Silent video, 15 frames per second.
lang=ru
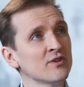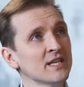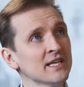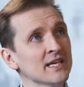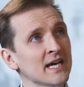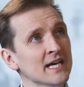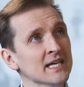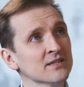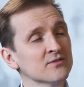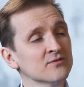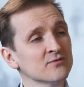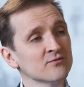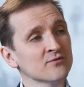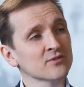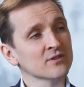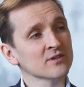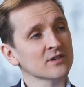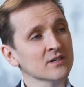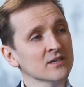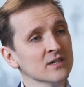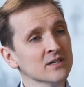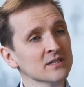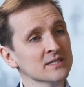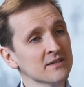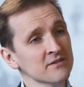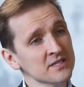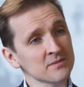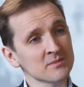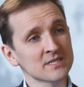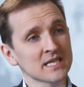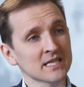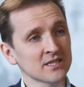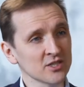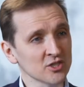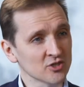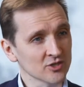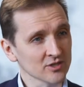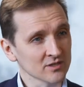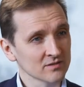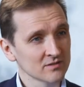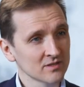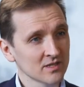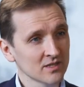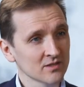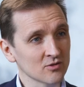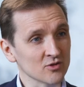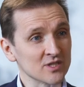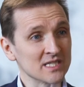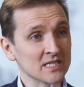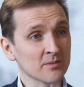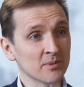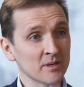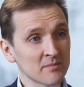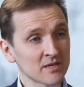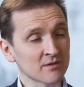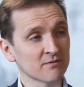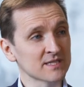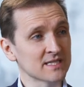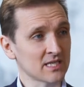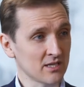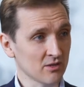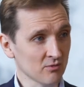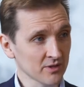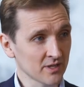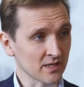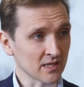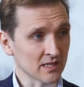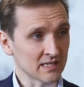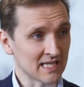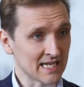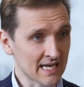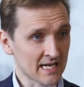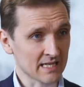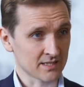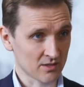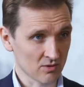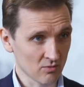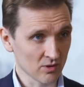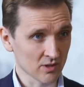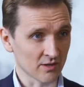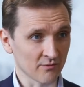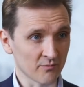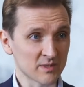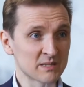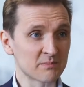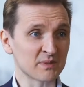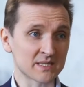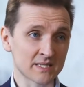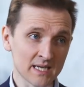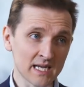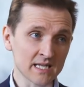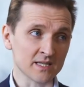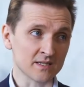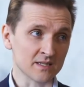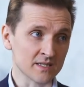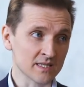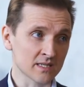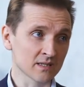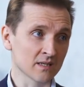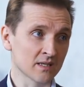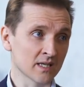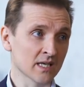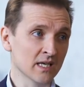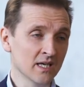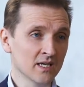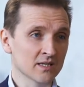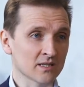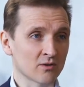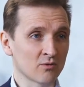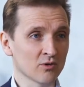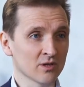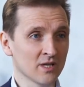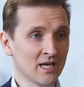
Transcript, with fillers: влияет э, в зависимости от ниши. То есть, например, в астрологии для астрологов мы специально не делали такой